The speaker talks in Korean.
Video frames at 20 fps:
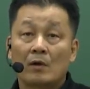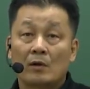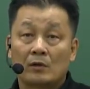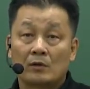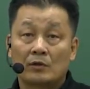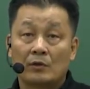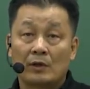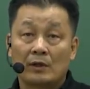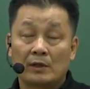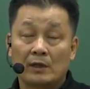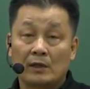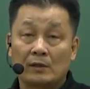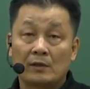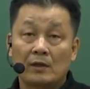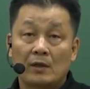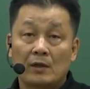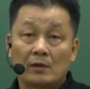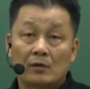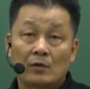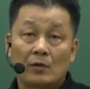그거에 대한
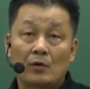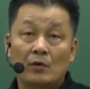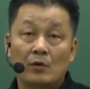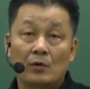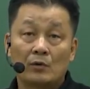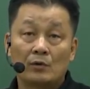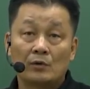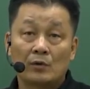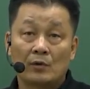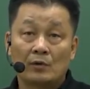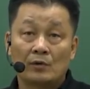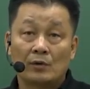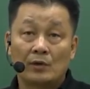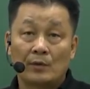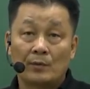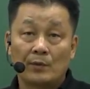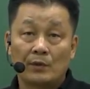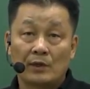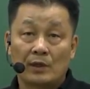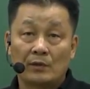결론을
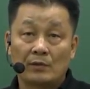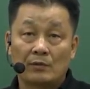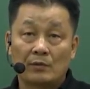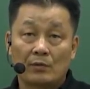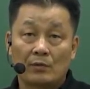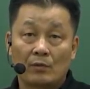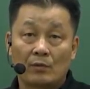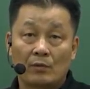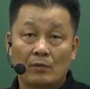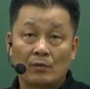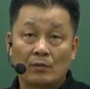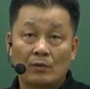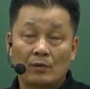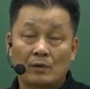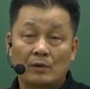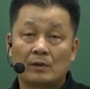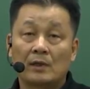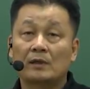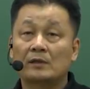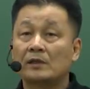얻어내면 되는 거고
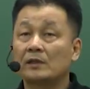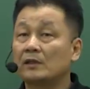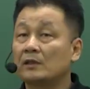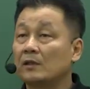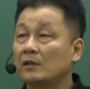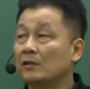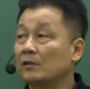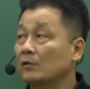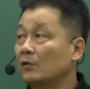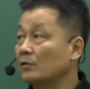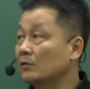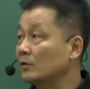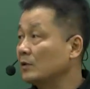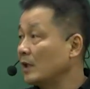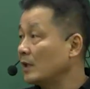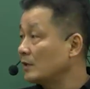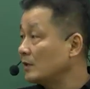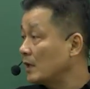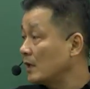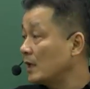그러니까 쉽게 얘기해서 어떤
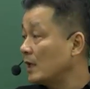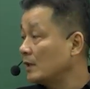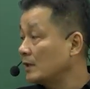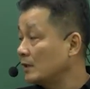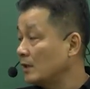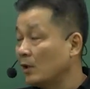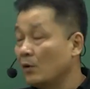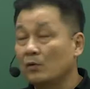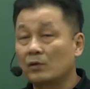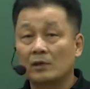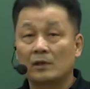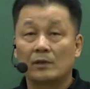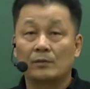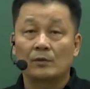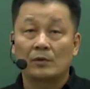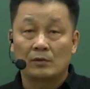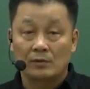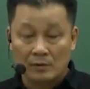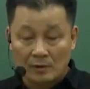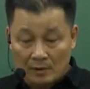대책안이 나오게
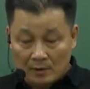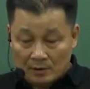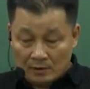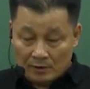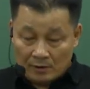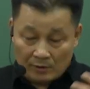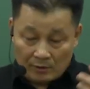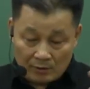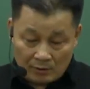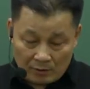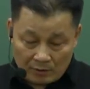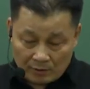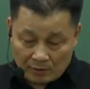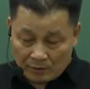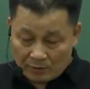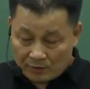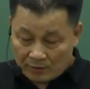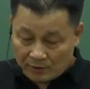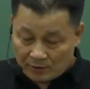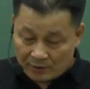되면 그거를
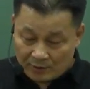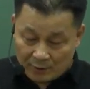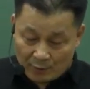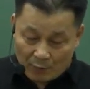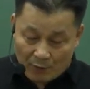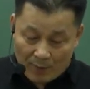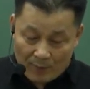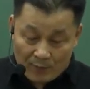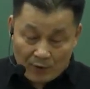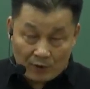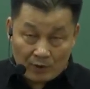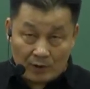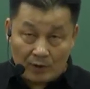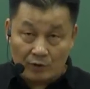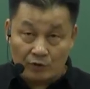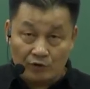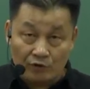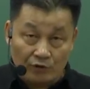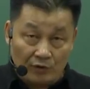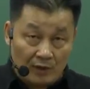성실히 완벽하게
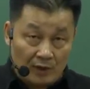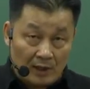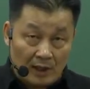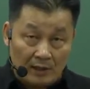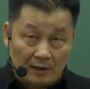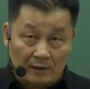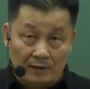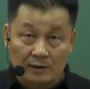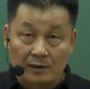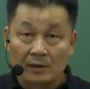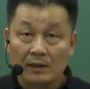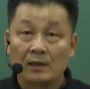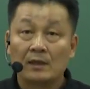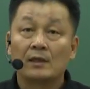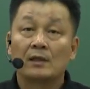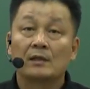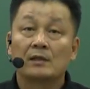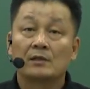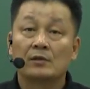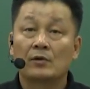수행하는
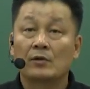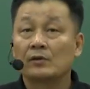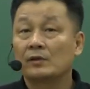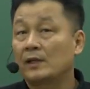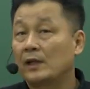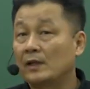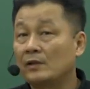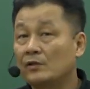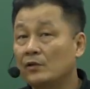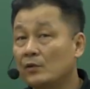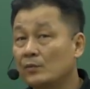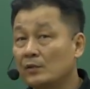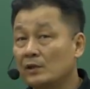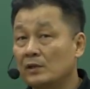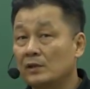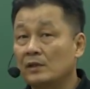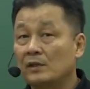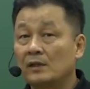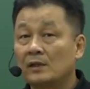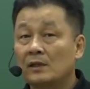그런
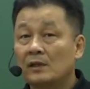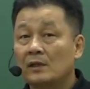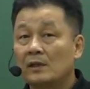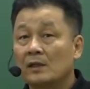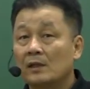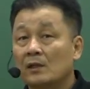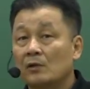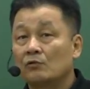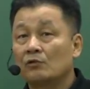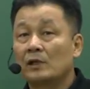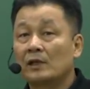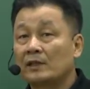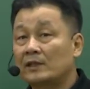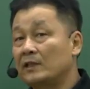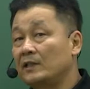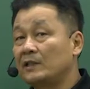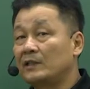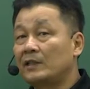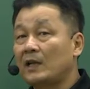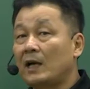개념이 우리가
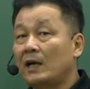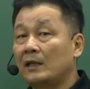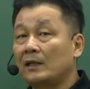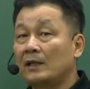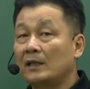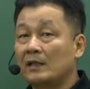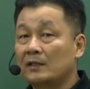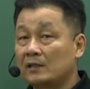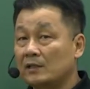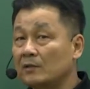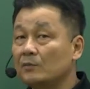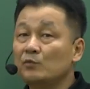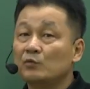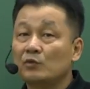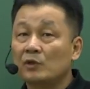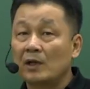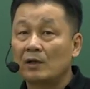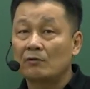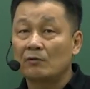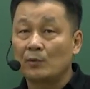기사의
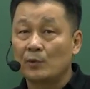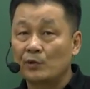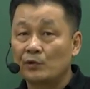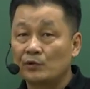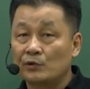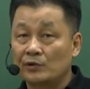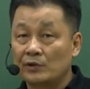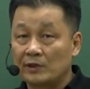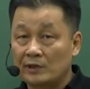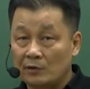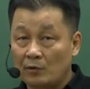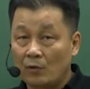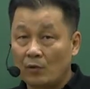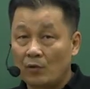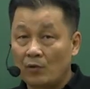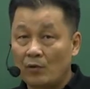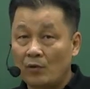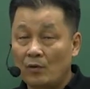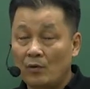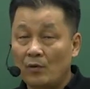직무라고 볼 수
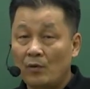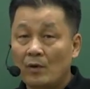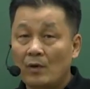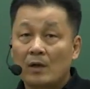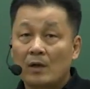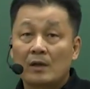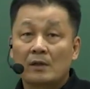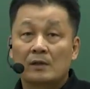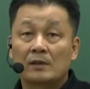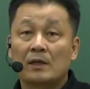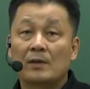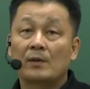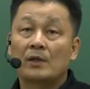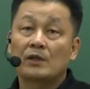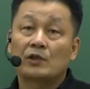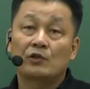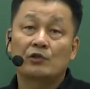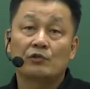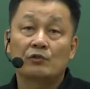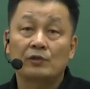있고 그 다음에
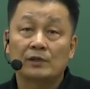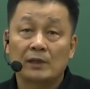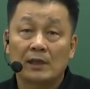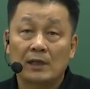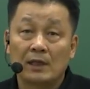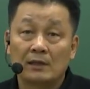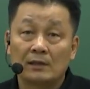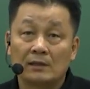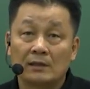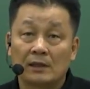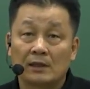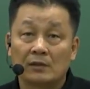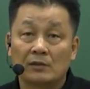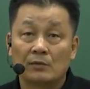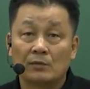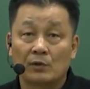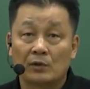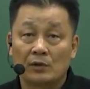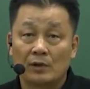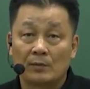기술사라는
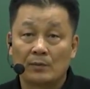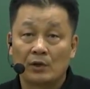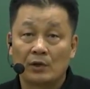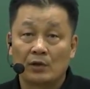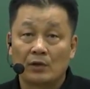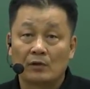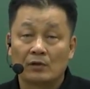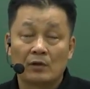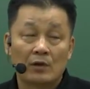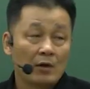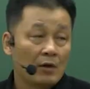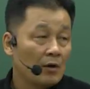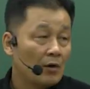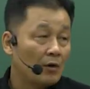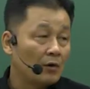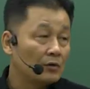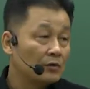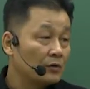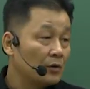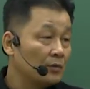얘기는 뭐냐면
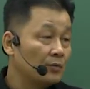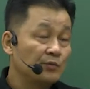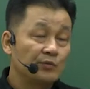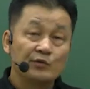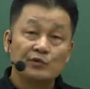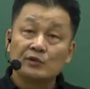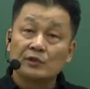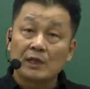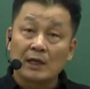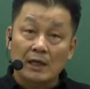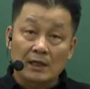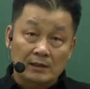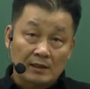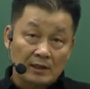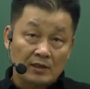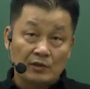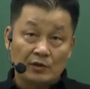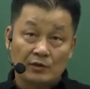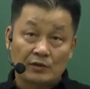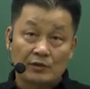어떤 문제가
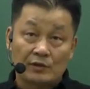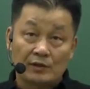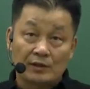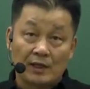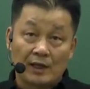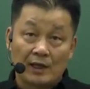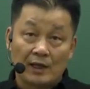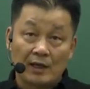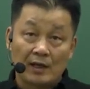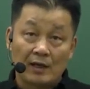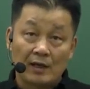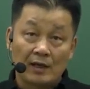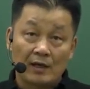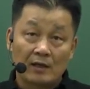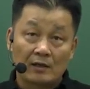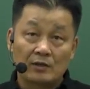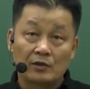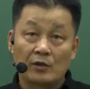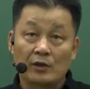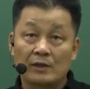생겼을 때
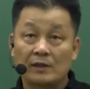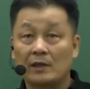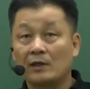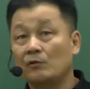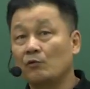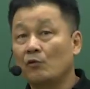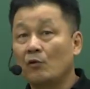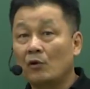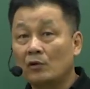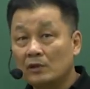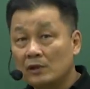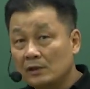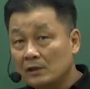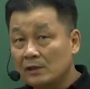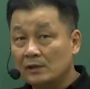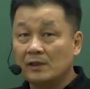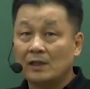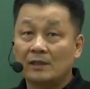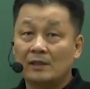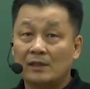그거에 대한
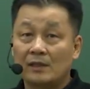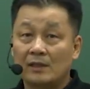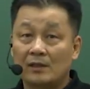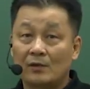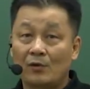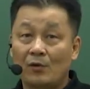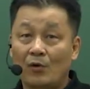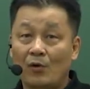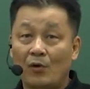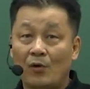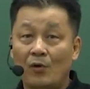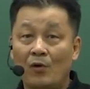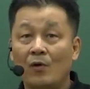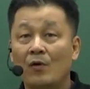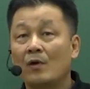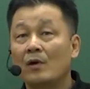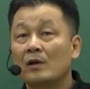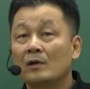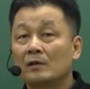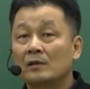원인을 찾아내고
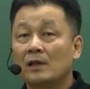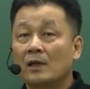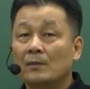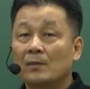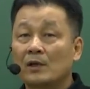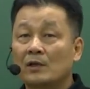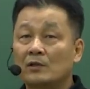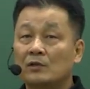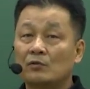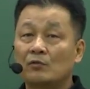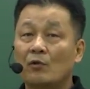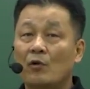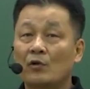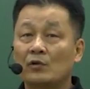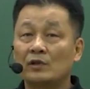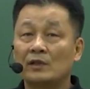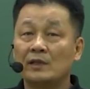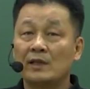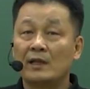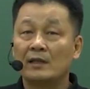그다음에 그
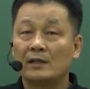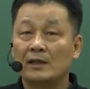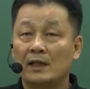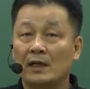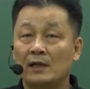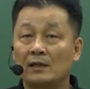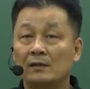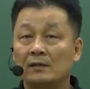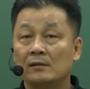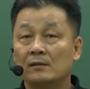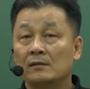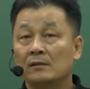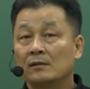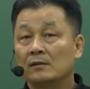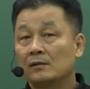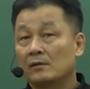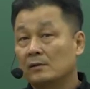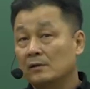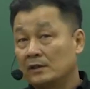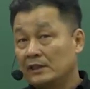원인에 대한
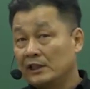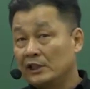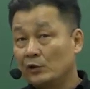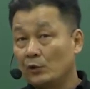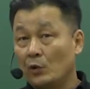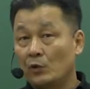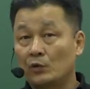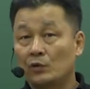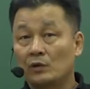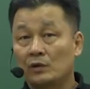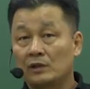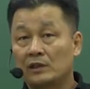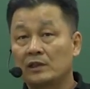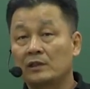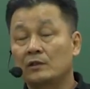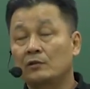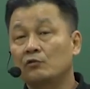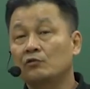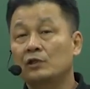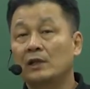이론,
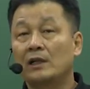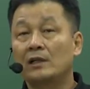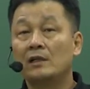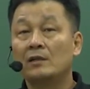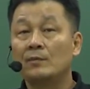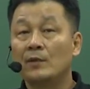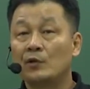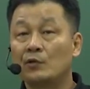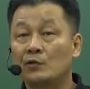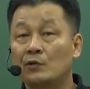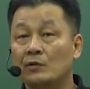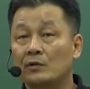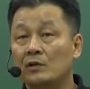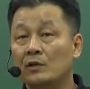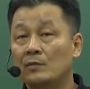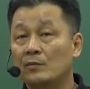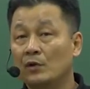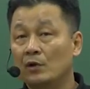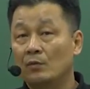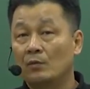즉 우리가 일명,
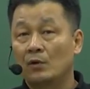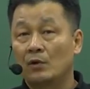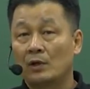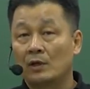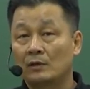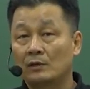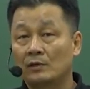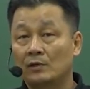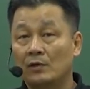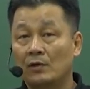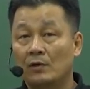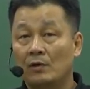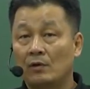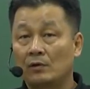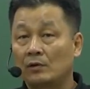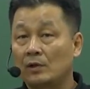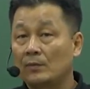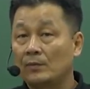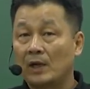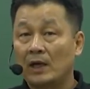일명 뭐라 그러죠?
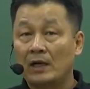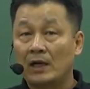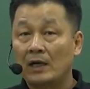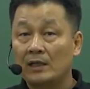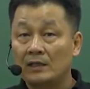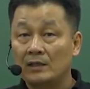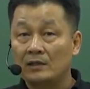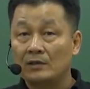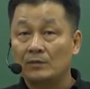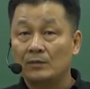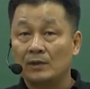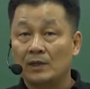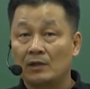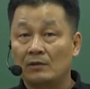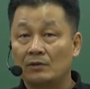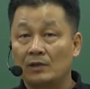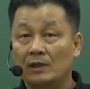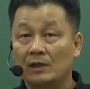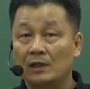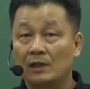어떤
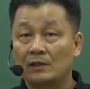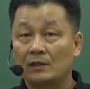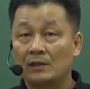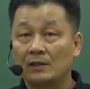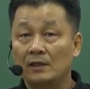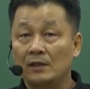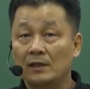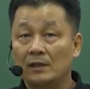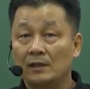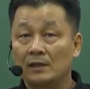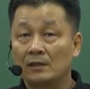메커니즘이라고 얘기하지?